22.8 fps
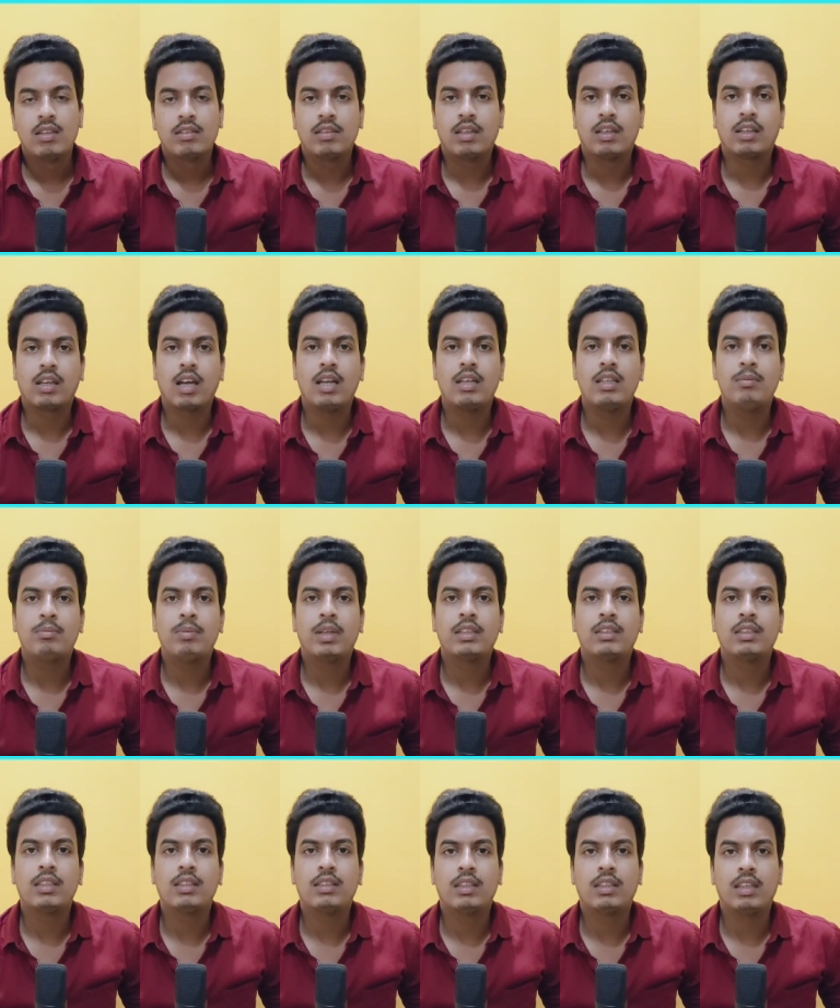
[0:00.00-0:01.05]
सरकारी
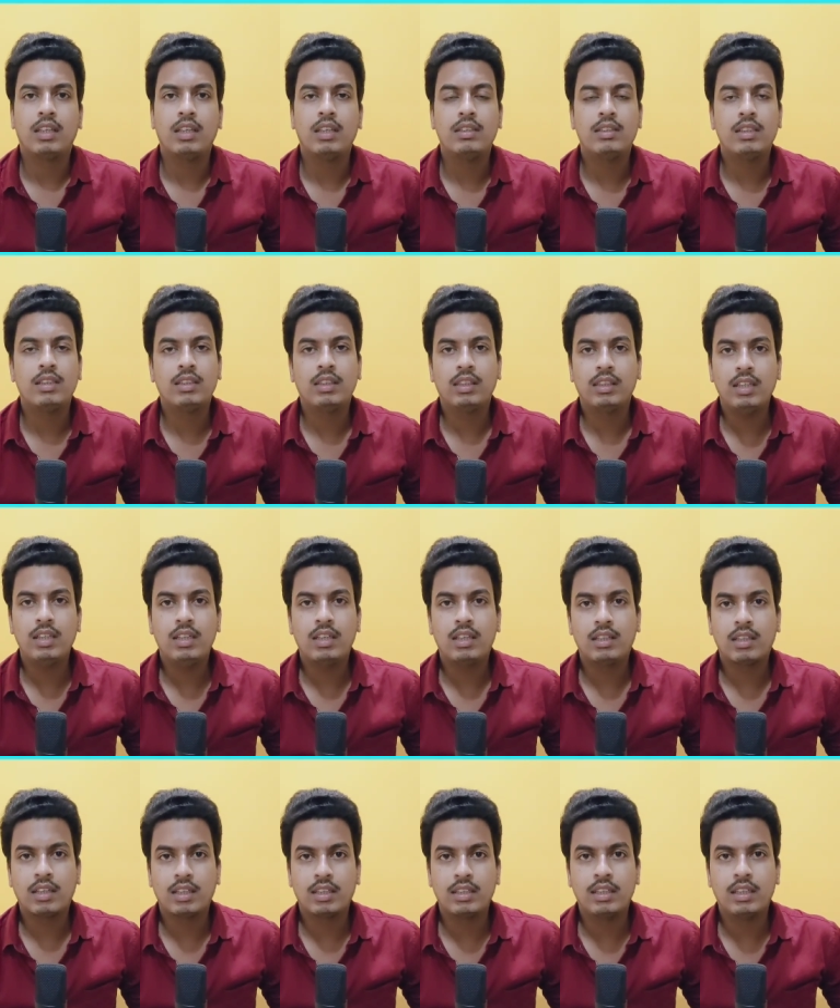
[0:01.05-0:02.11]
पैसे से ज़िंदगी
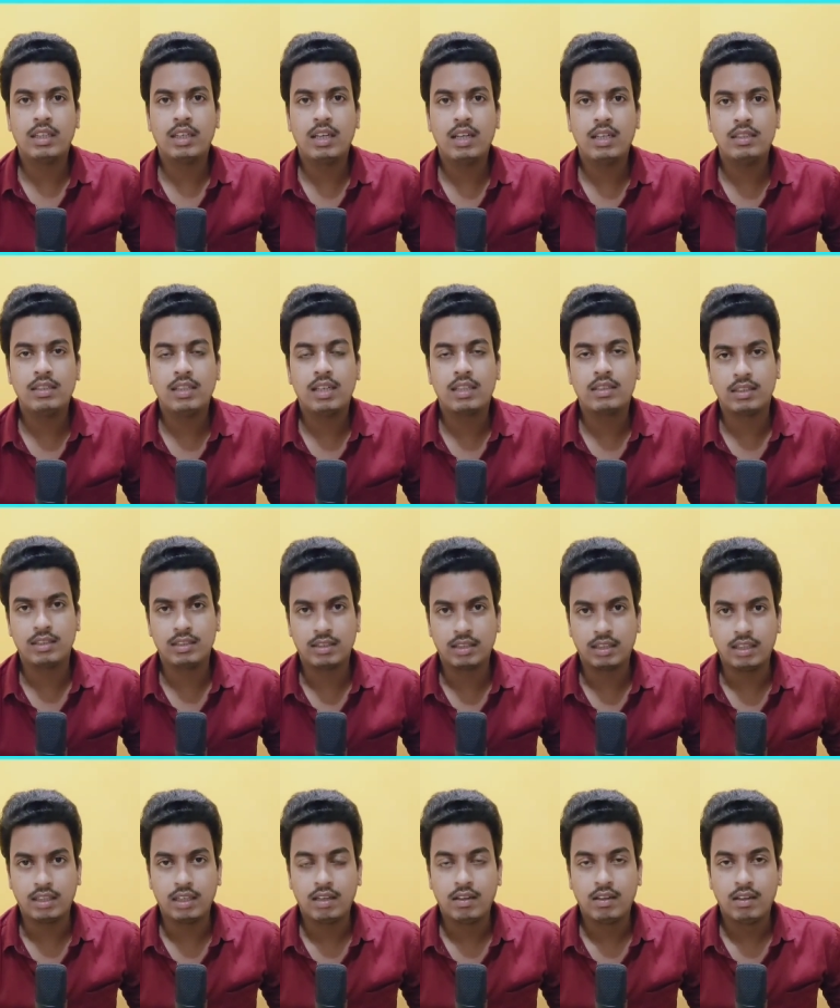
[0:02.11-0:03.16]
कट रही है अयासी
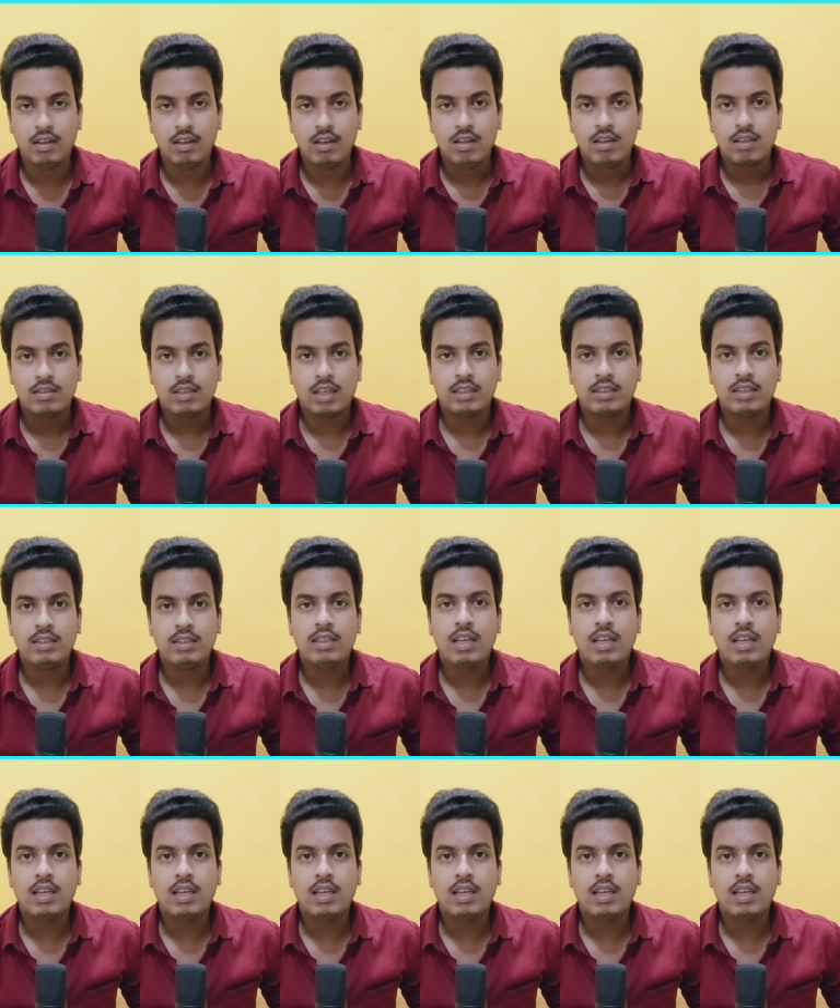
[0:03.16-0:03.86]
से साथ ही